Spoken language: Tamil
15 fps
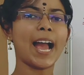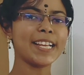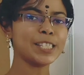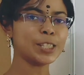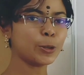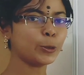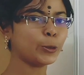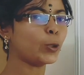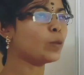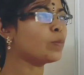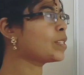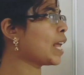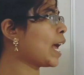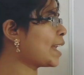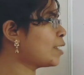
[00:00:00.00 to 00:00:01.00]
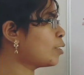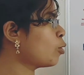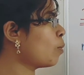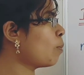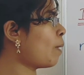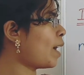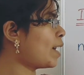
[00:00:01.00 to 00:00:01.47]
ஐசோடோப்ஸ்
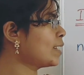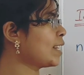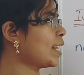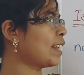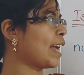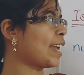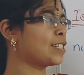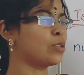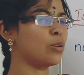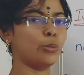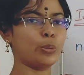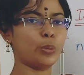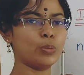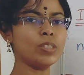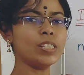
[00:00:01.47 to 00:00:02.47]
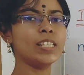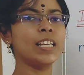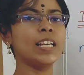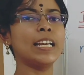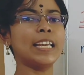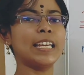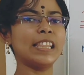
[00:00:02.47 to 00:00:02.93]
ஐசோபார்ஸ் அண்ட் ஐசோடோன்ஸ்
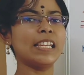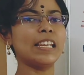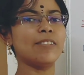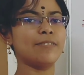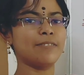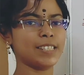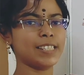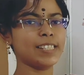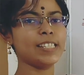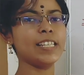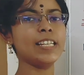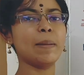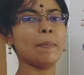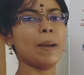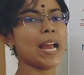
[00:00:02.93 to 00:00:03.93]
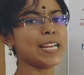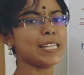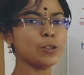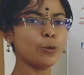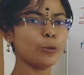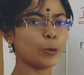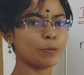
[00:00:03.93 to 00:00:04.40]
இதில் ஃபஸ்ட்டு நம்ம
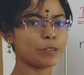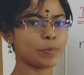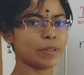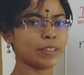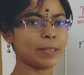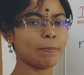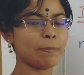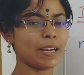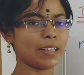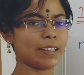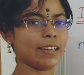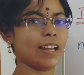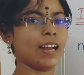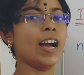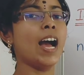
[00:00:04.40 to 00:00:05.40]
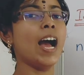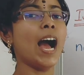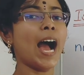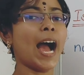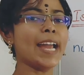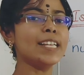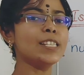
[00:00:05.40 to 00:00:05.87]
ஐசோடோப்ஸ் பற்றி பார்க்கலாம்
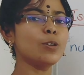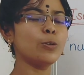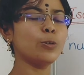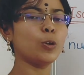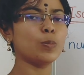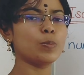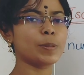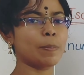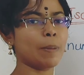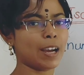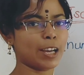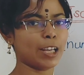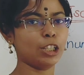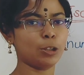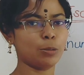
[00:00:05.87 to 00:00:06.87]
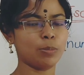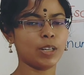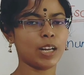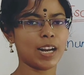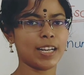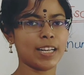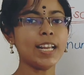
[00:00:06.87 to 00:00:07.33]
ஐசோடோப்ஸ் பார்க்குறதுக்கு
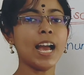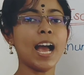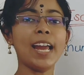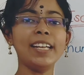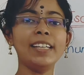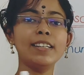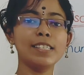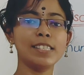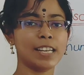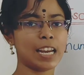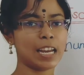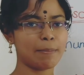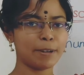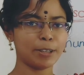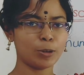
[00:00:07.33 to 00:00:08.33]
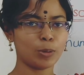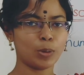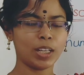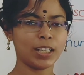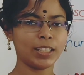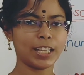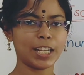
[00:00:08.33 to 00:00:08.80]
முன்னாடி ஹைட்ரஜன் எலமெண்ட்
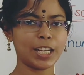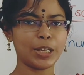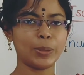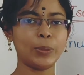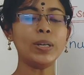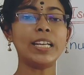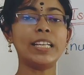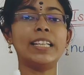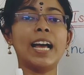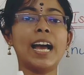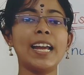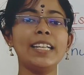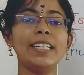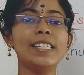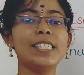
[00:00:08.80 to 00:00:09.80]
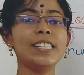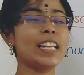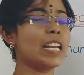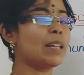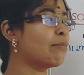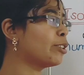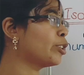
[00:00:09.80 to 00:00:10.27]
உங்களுக்கு தெரியும் இந்த
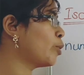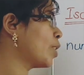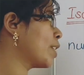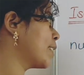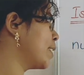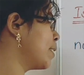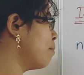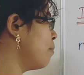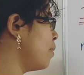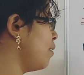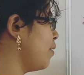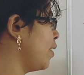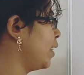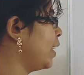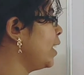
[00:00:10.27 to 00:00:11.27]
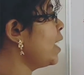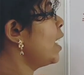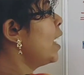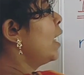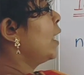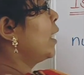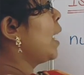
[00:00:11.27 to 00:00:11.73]
ஹைட்ரஜன் எலமெண்ட்டோடைய சிம்பிள் வந்து
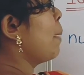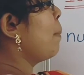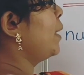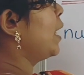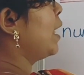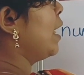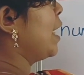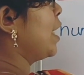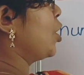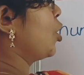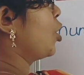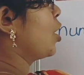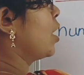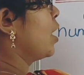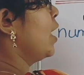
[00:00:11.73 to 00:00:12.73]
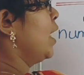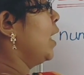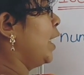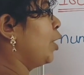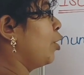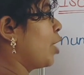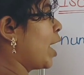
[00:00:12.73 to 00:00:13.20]
கேபிட்டல் ஹெச்
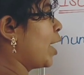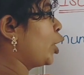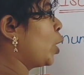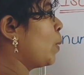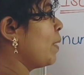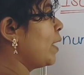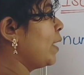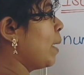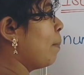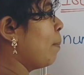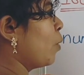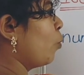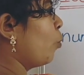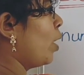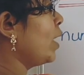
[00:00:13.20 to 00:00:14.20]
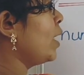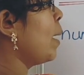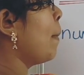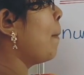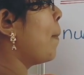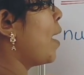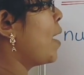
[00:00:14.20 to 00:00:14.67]
இதோடைய அட்டாமிக் நம்பர் ஒன்
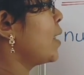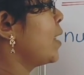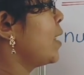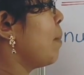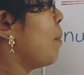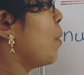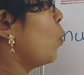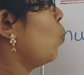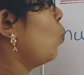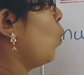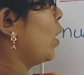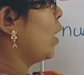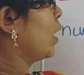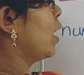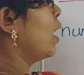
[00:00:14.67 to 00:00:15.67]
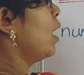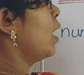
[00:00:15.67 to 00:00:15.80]
மாஸ் நம்பரும் ஒன்